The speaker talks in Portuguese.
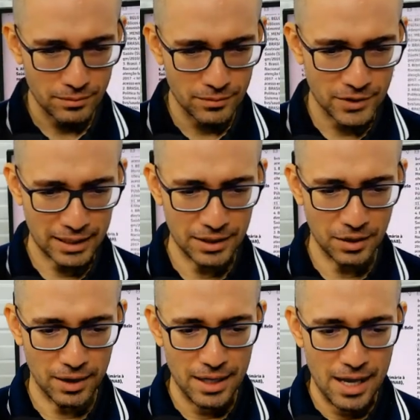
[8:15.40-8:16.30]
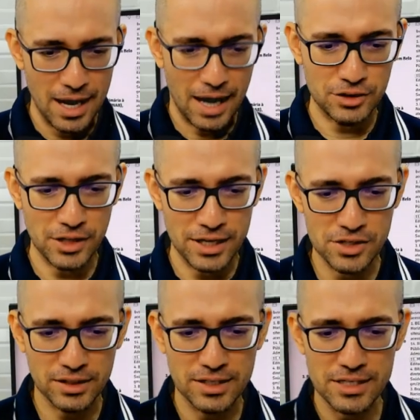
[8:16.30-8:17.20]
Está aqui, ó. As redes
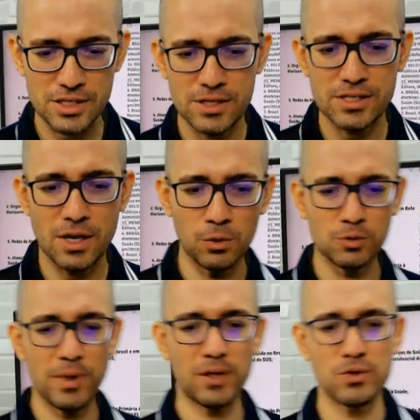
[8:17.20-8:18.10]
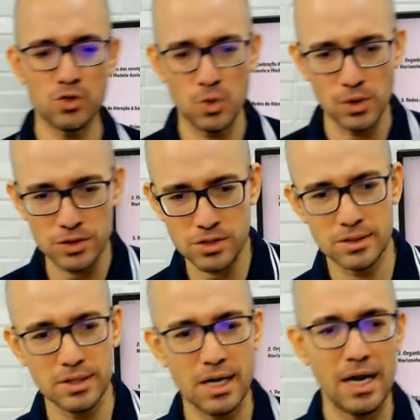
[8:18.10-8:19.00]
de atenção à saúde, Belo
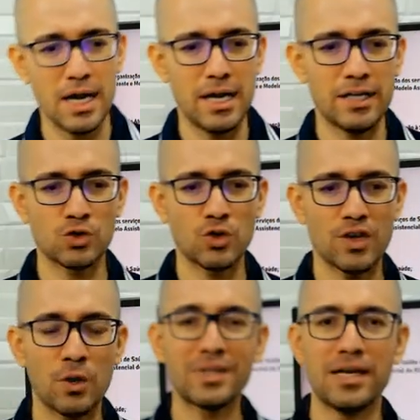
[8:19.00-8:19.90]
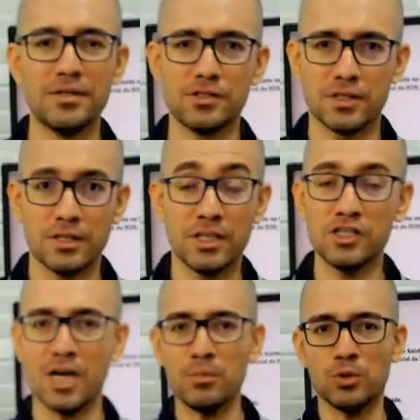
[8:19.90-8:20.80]
Horizonte, editora autêntica, que
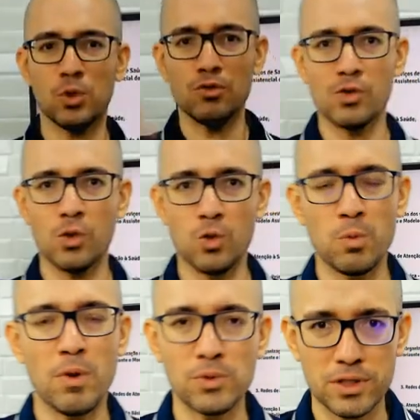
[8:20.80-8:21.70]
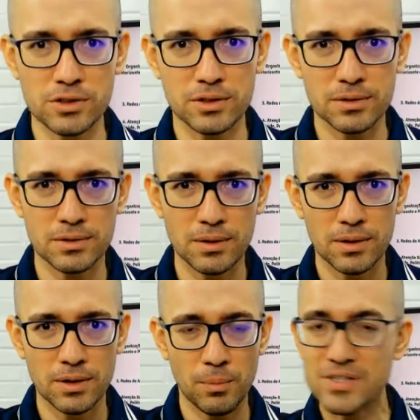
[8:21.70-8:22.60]
já mudou, virou grupo autêntica.
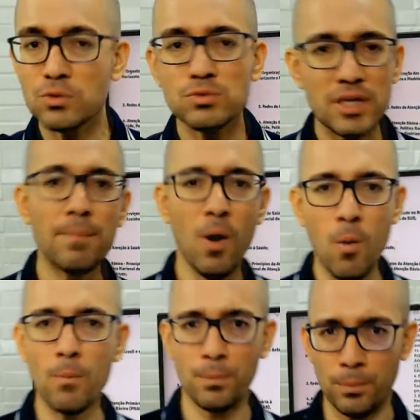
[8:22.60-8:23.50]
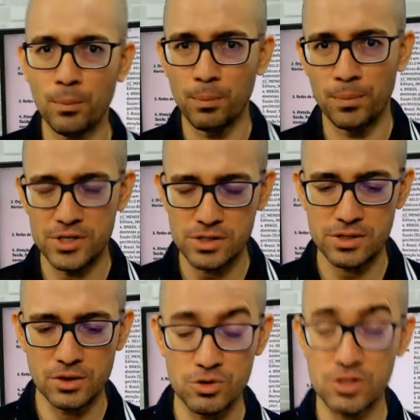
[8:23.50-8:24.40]
Eu passei um tempão
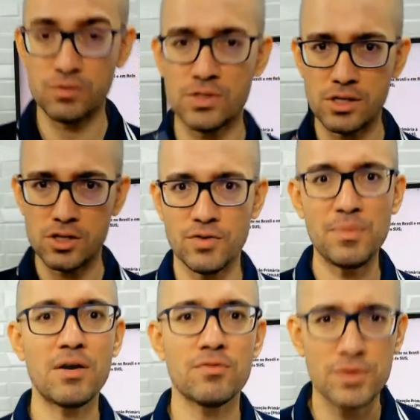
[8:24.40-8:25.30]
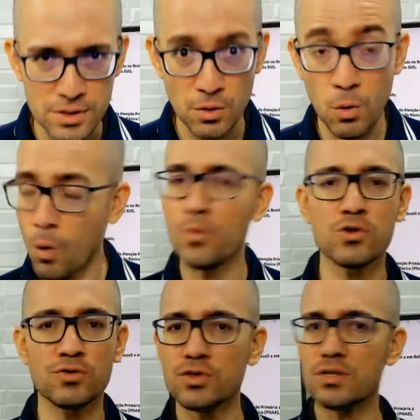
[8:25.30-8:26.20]
pesquisando isso. Se você tiver, me avise, eu compro
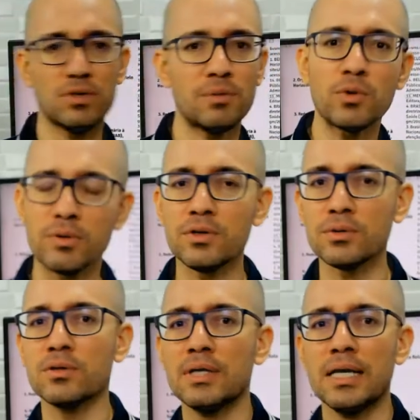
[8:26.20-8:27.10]
de você, não tem problema nenhum não.